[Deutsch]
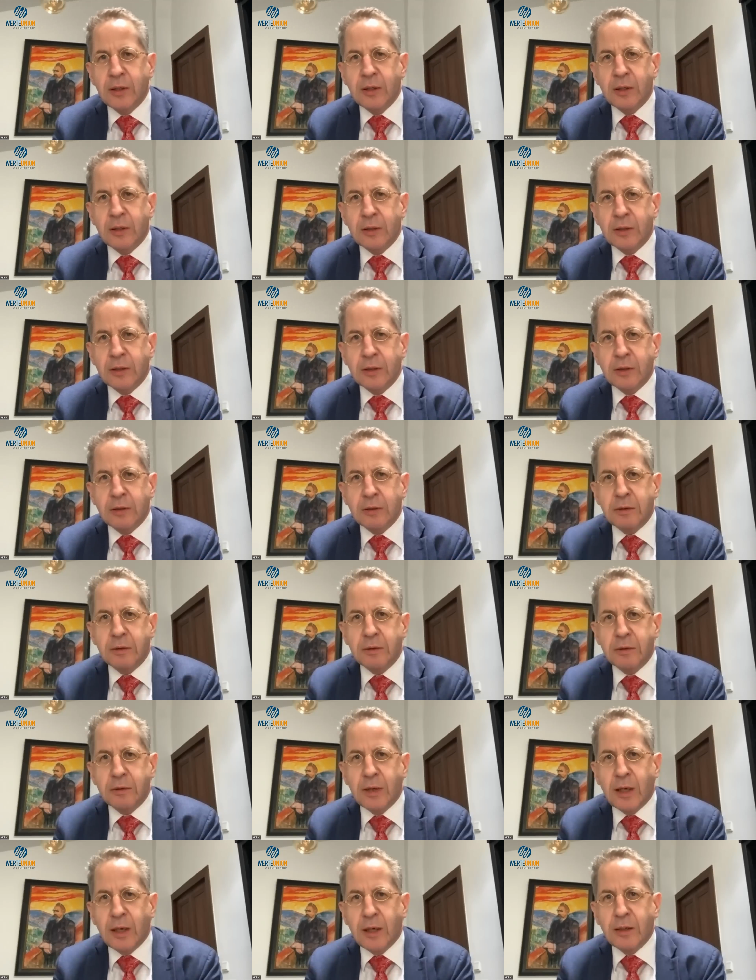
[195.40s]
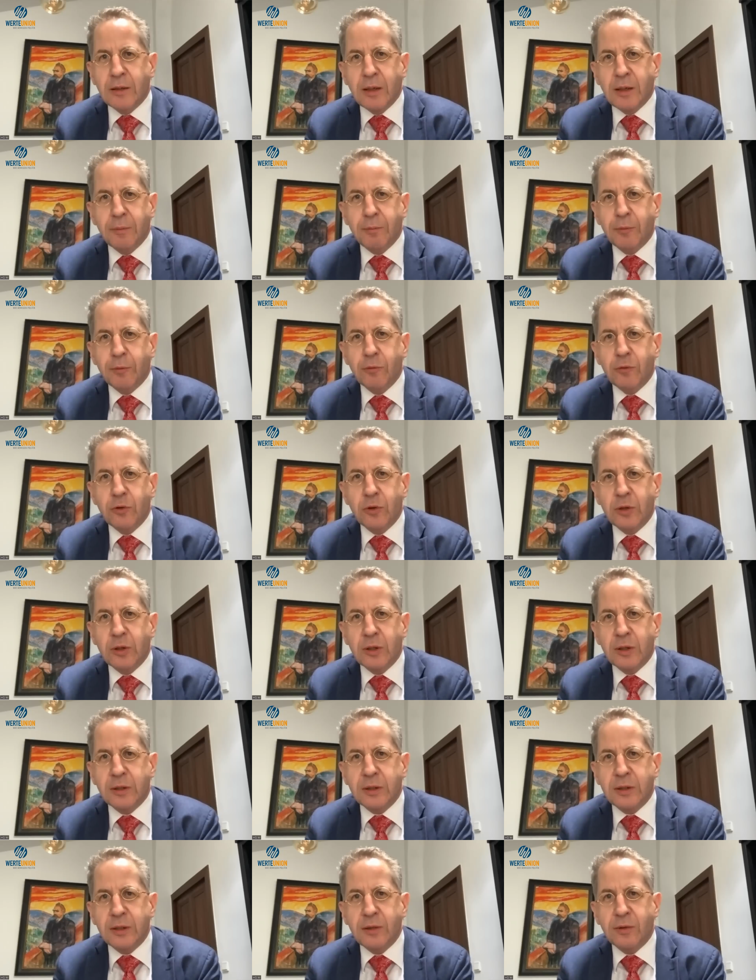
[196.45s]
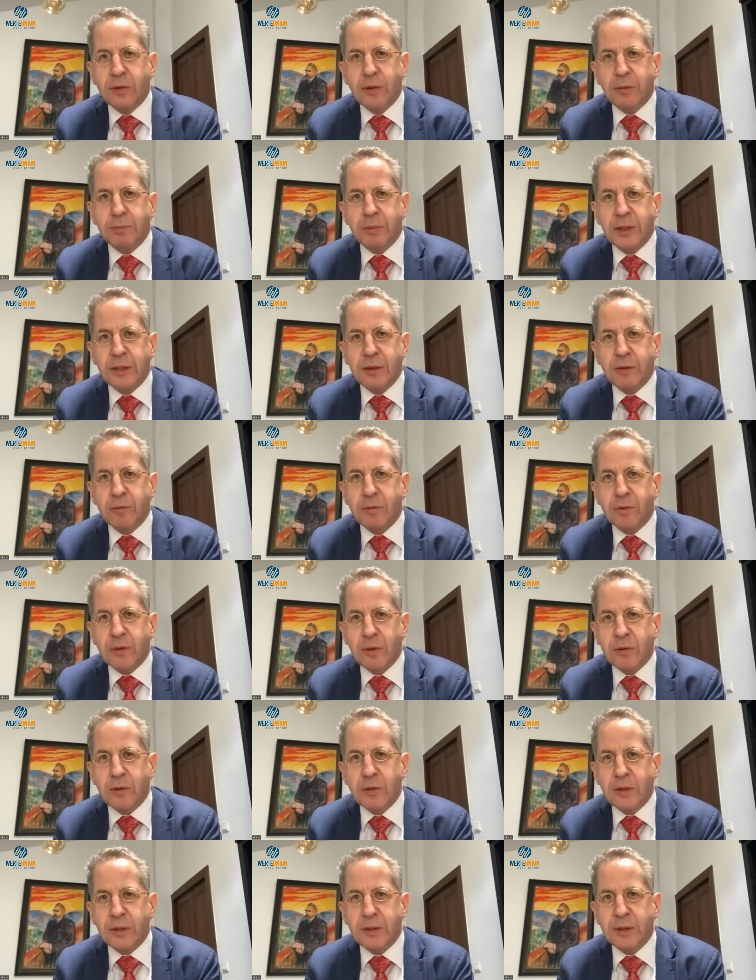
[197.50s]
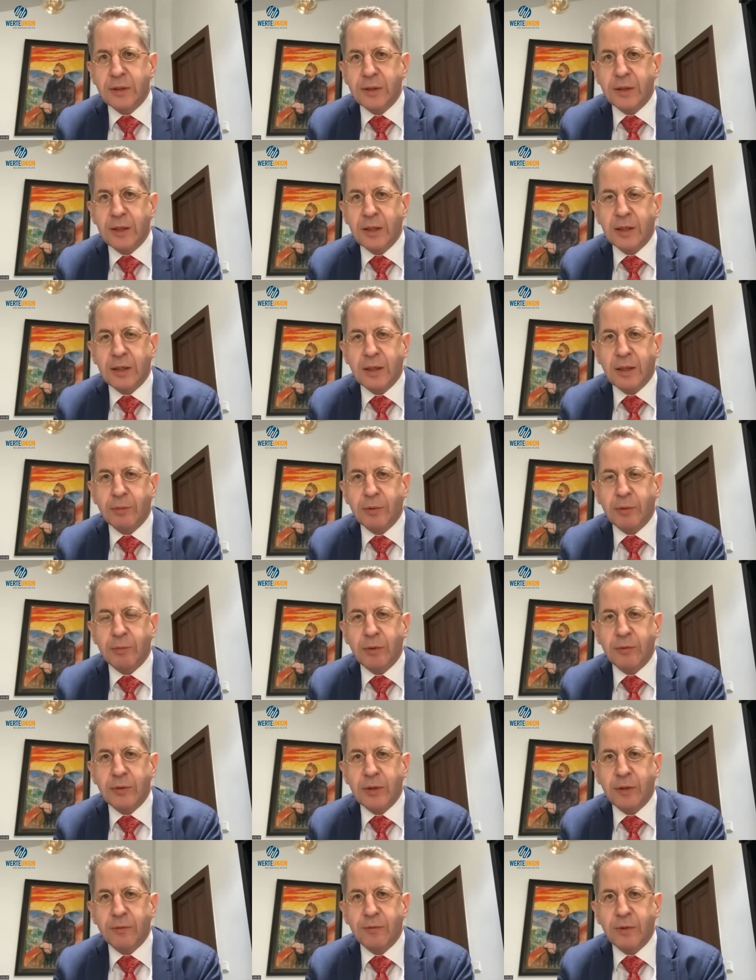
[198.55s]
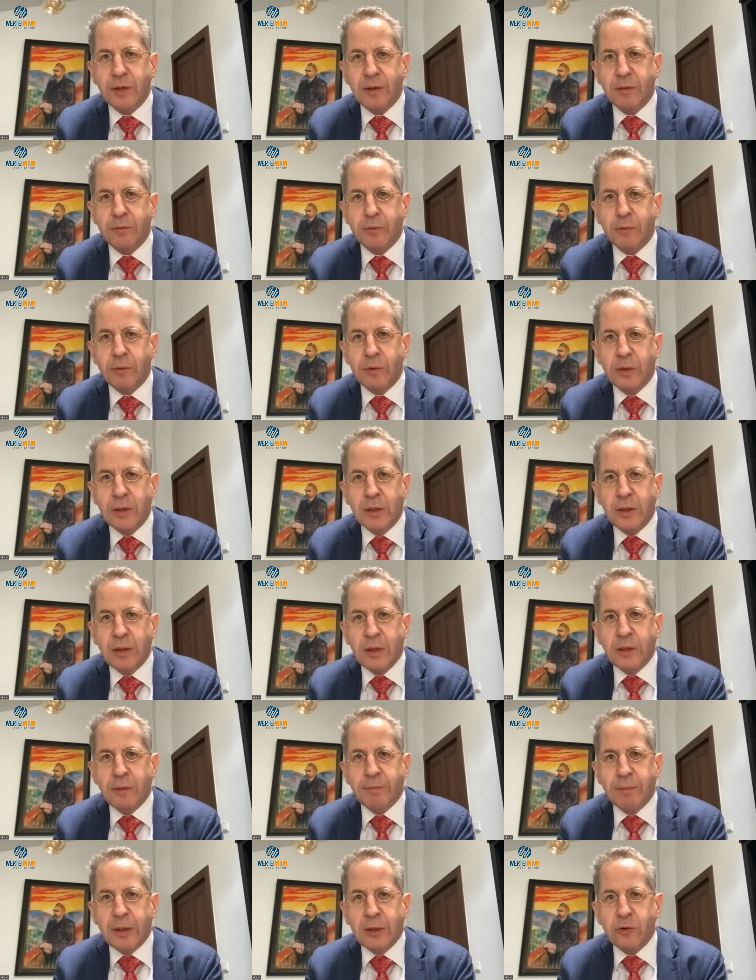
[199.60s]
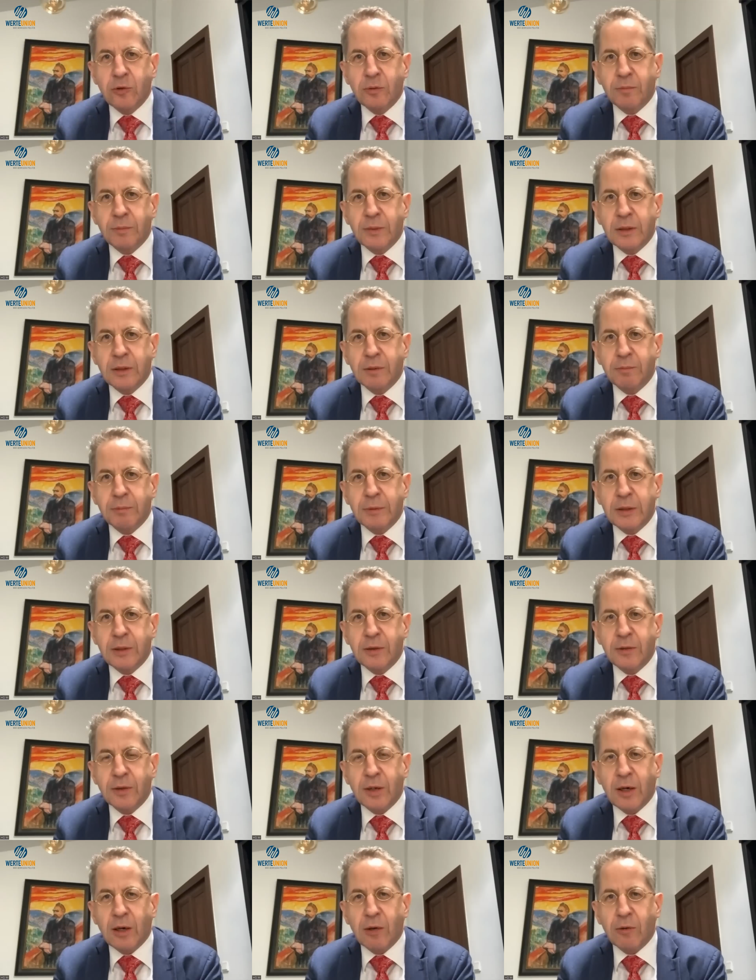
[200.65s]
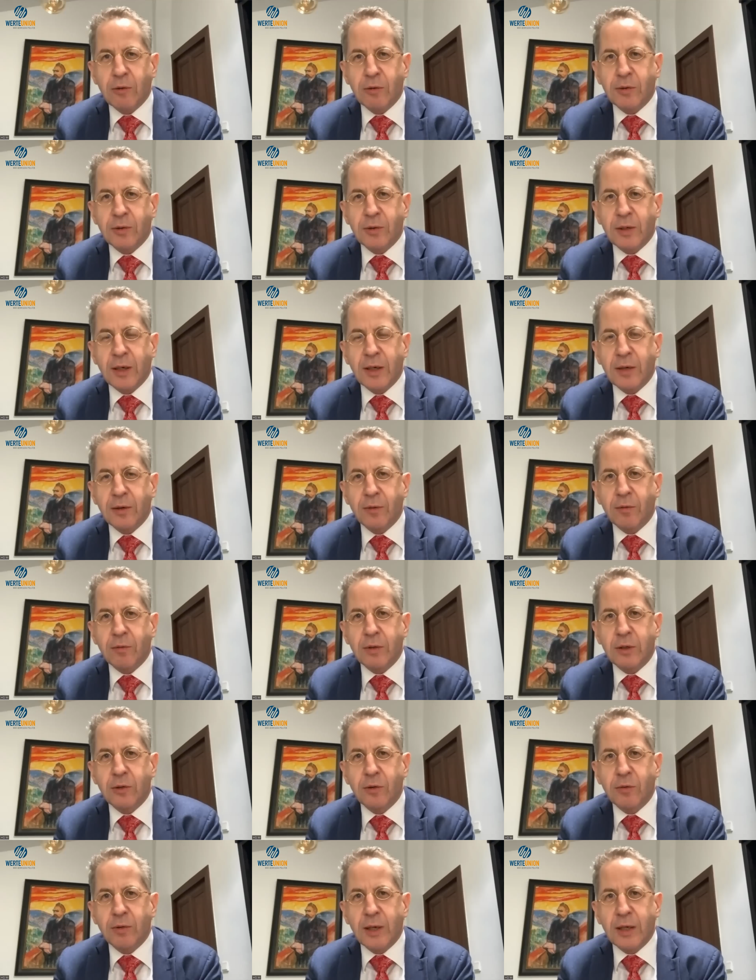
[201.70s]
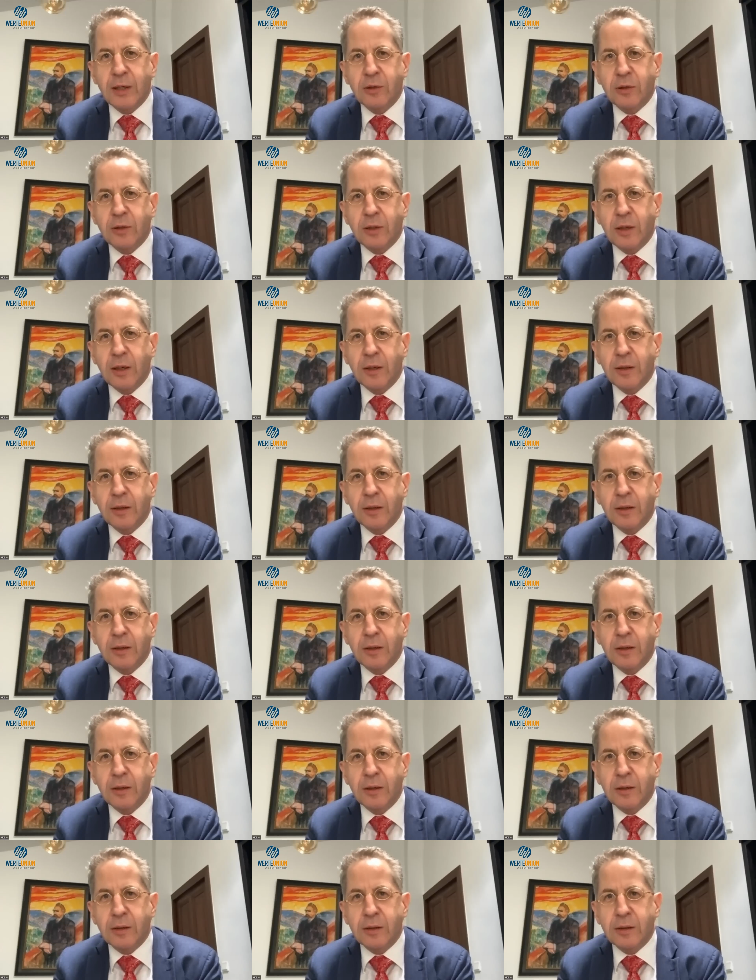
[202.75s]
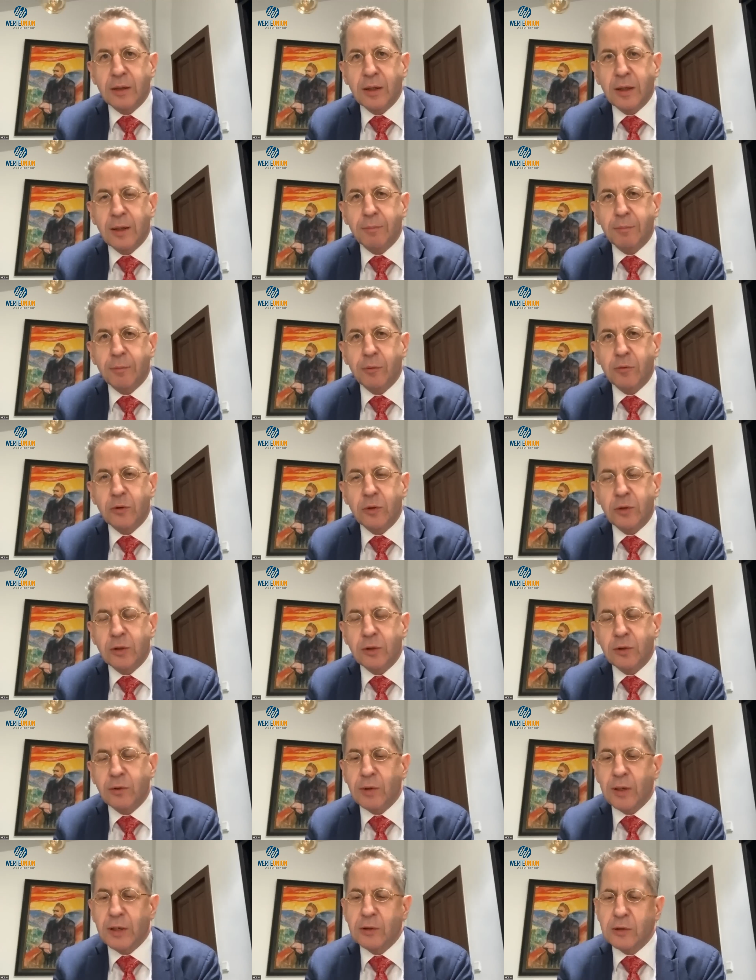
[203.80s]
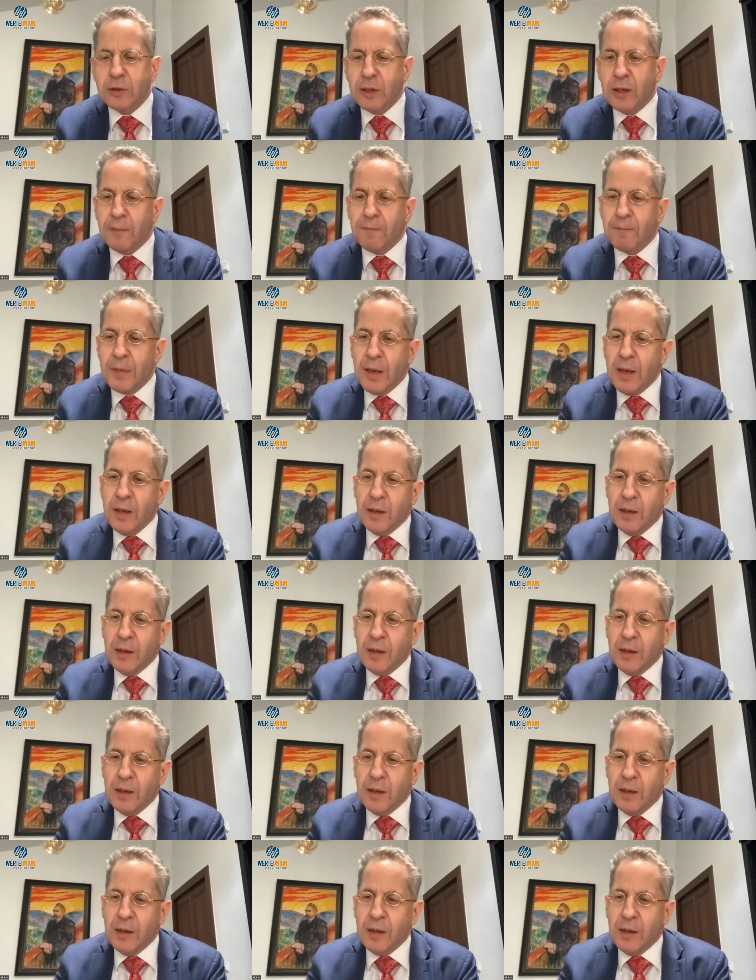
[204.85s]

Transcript: äh, ja, in eine psychische Krise bringen. Und auch in der DDR gab es immer wieder Fälle, wo Menschen mit, mit dieser Ausgrenzung nicht zurechtkamen, äh, kam, psychisch nicht zurechtkamen.